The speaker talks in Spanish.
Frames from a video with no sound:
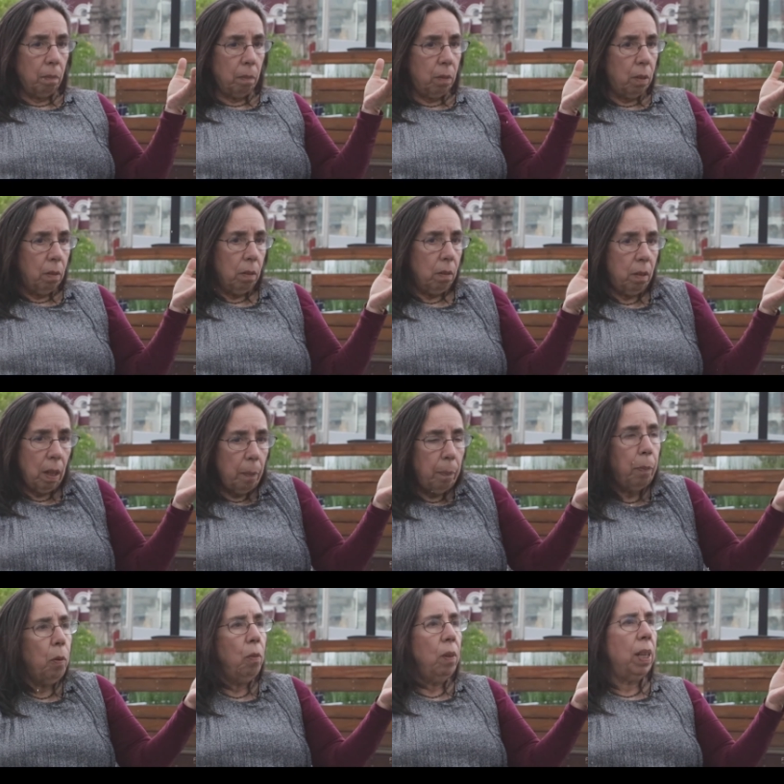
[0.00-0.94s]
ser
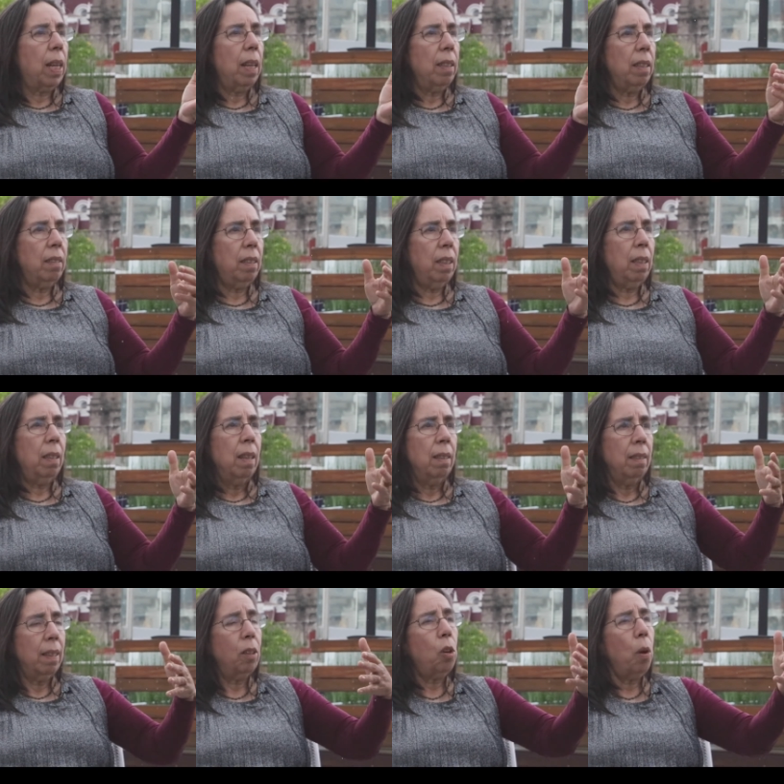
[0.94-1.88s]
pública, es decir,
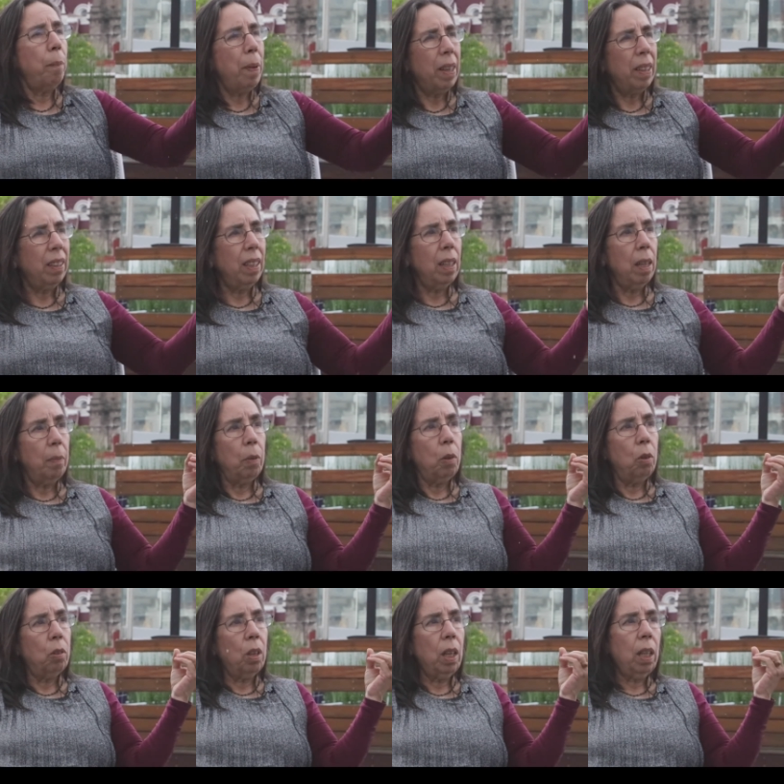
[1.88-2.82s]
ser compartida
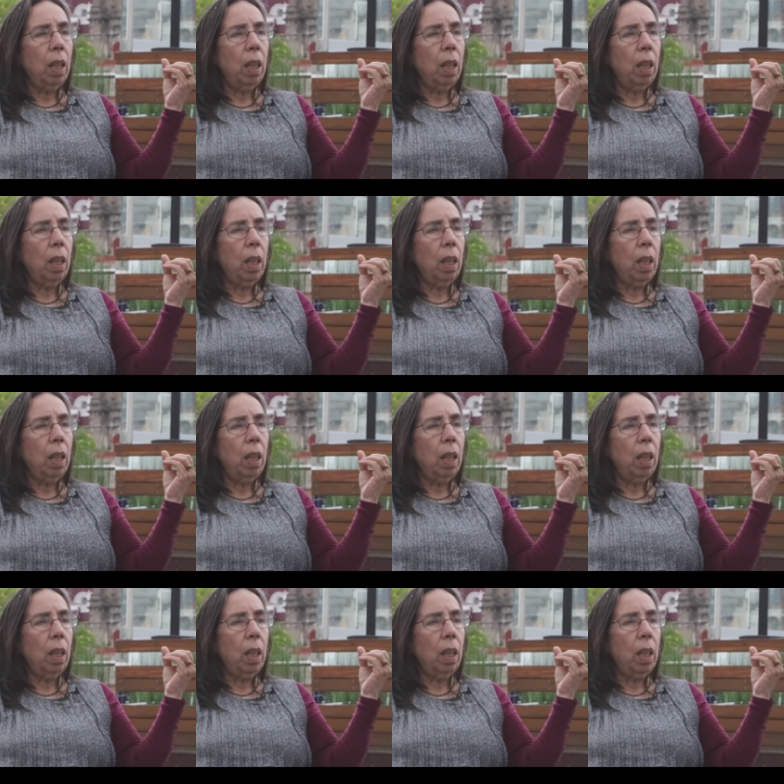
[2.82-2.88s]
por otra